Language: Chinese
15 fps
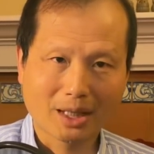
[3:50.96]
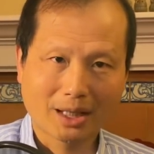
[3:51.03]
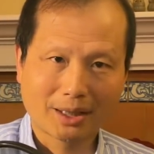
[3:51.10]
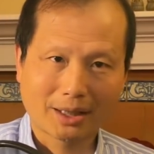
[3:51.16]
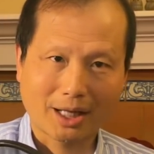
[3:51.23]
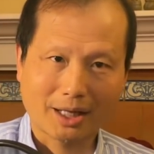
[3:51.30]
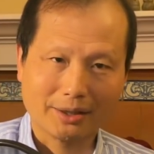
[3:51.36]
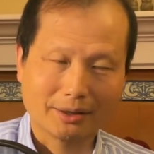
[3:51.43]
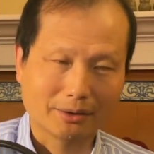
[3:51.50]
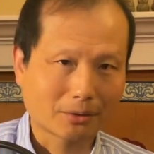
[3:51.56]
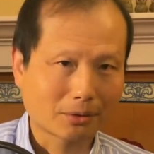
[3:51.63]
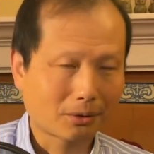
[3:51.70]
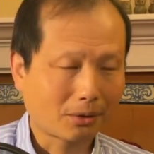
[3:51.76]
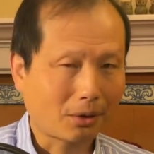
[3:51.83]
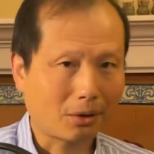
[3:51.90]
还要
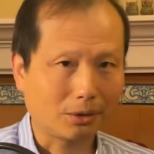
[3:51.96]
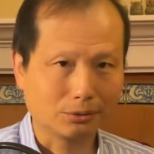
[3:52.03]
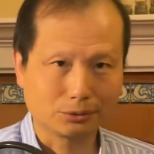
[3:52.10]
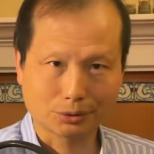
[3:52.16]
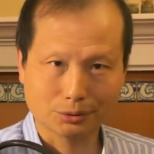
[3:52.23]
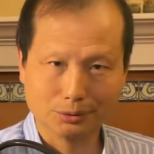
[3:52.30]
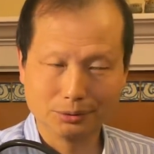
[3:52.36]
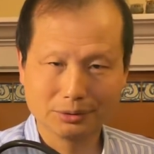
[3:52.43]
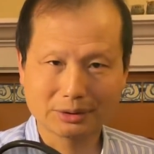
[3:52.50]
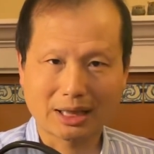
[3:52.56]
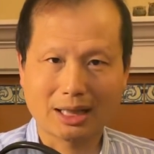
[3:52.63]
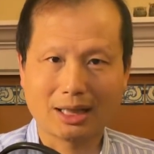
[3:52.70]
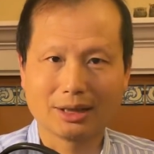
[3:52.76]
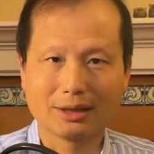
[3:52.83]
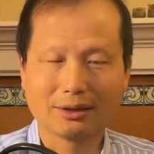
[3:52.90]
扣除
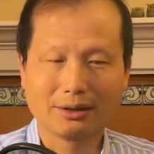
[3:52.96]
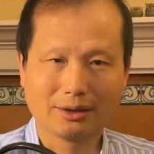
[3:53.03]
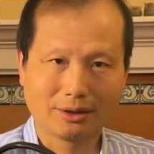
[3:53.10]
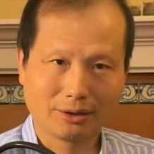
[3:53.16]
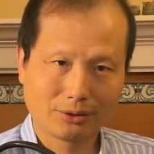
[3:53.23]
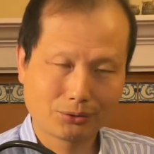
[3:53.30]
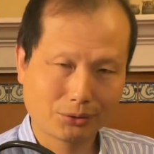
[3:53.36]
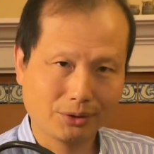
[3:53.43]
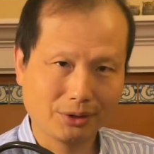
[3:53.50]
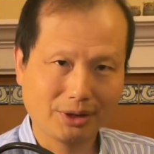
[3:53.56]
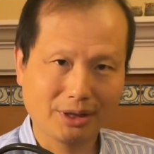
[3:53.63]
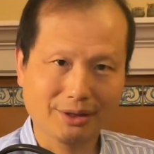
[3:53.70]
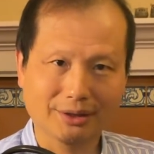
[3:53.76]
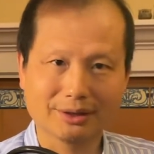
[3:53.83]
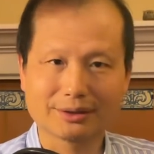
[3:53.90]
他训
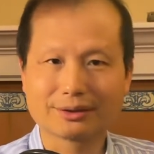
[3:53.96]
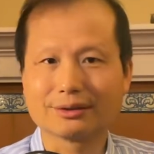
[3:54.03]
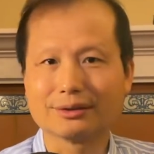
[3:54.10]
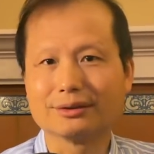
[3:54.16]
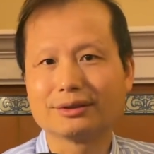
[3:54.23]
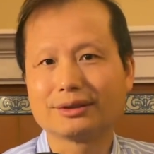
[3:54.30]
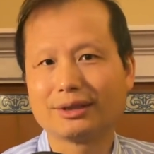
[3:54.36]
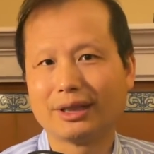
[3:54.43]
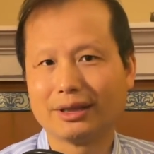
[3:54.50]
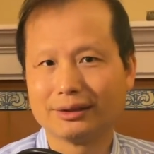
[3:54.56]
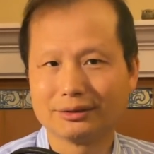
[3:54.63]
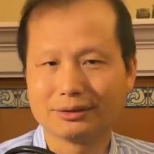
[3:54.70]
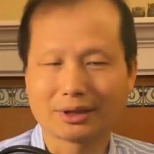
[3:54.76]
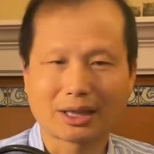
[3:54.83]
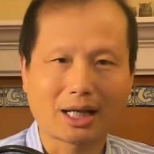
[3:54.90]
练的时间、
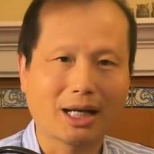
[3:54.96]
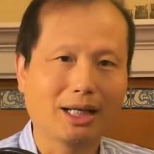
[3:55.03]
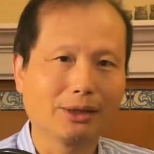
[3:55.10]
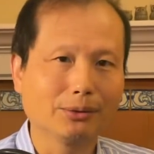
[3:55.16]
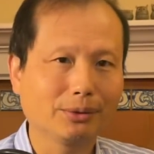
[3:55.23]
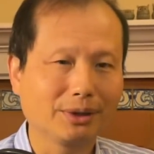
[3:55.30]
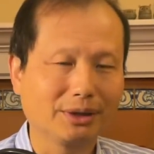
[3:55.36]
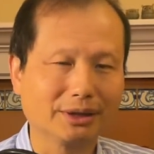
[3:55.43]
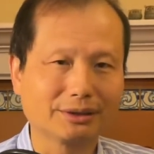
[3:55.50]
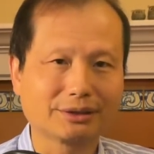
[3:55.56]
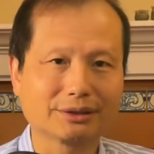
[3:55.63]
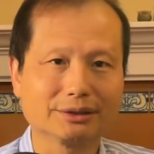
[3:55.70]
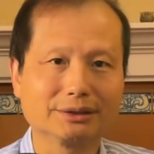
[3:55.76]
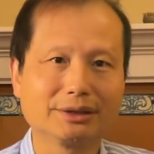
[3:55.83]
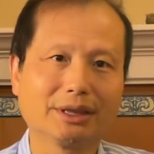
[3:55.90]
去开会的
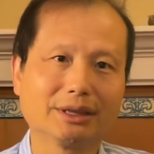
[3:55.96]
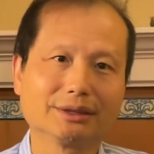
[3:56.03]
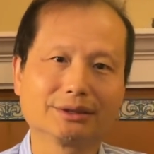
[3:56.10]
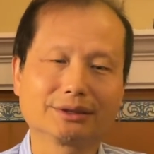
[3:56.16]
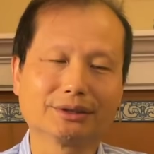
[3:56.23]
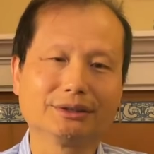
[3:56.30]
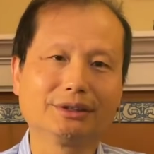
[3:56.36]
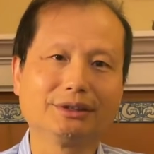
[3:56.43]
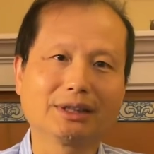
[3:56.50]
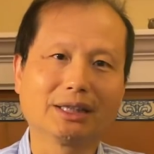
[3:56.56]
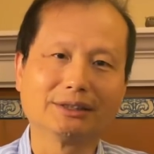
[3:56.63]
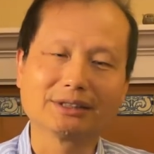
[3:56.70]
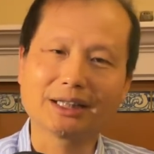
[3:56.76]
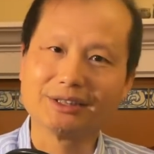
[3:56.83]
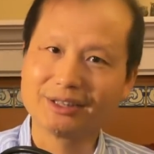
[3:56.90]
时间，实际上
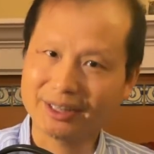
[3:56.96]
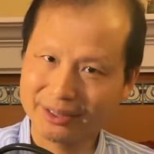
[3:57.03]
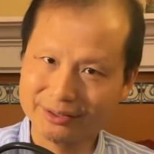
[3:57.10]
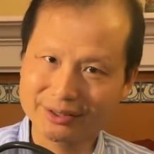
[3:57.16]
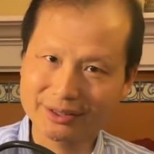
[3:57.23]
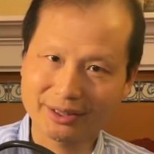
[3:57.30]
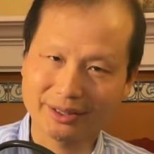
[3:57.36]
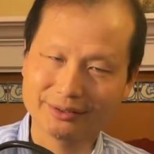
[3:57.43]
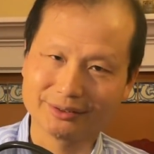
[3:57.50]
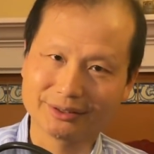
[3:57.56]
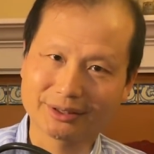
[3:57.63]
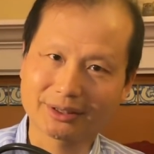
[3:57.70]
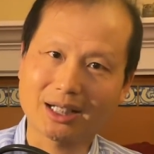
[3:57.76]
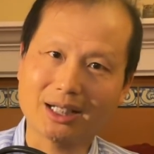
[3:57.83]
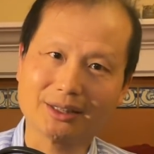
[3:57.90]
在前线
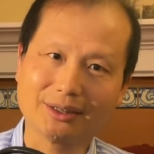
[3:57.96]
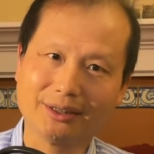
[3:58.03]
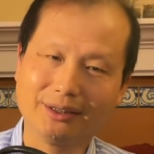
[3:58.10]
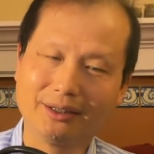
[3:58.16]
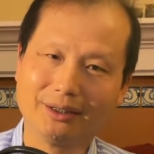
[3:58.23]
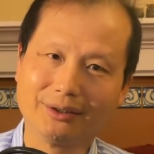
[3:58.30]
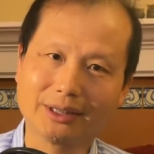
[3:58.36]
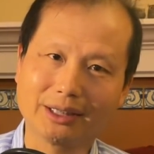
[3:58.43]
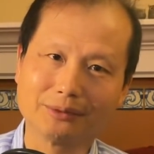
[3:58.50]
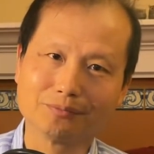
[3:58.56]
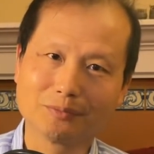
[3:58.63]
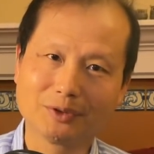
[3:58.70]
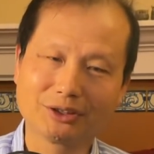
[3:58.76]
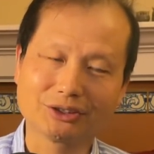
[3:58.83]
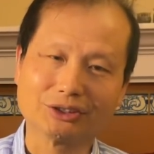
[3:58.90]
是打敌人的
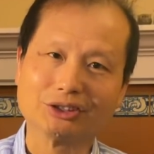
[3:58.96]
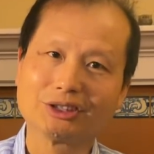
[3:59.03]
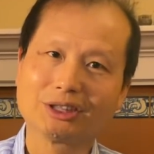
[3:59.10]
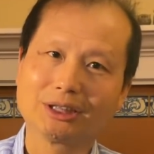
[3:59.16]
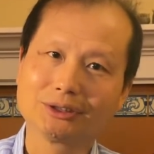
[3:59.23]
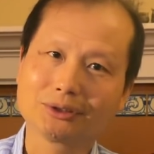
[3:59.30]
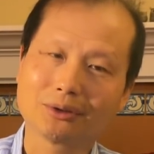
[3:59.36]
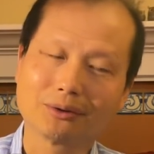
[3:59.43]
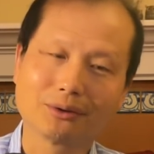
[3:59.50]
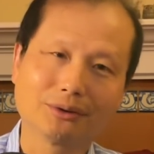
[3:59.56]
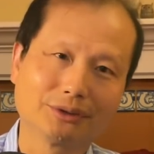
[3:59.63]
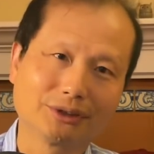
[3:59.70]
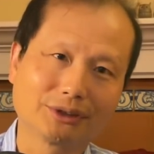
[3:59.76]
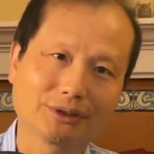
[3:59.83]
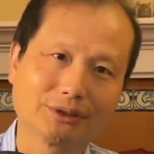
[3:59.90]
时间，总
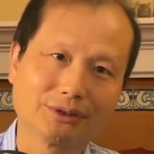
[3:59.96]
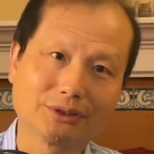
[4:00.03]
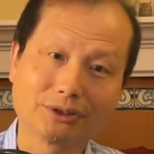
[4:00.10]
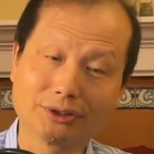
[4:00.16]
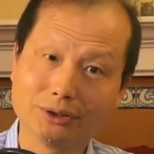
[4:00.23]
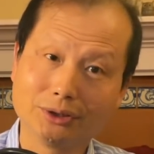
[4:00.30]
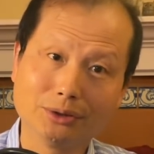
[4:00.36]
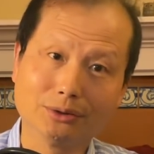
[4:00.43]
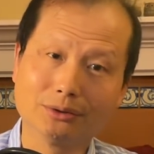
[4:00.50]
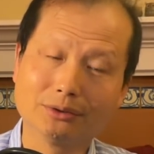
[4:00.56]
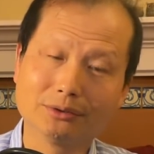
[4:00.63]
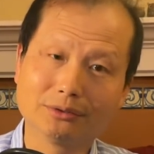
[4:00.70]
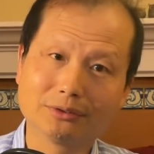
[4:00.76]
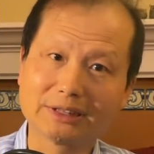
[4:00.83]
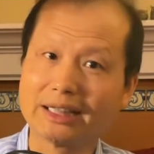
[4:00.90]
共是只
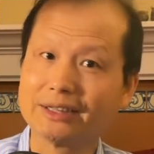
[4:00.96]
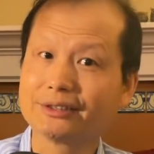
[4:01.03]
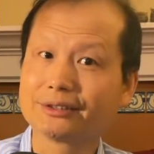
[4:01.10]
有三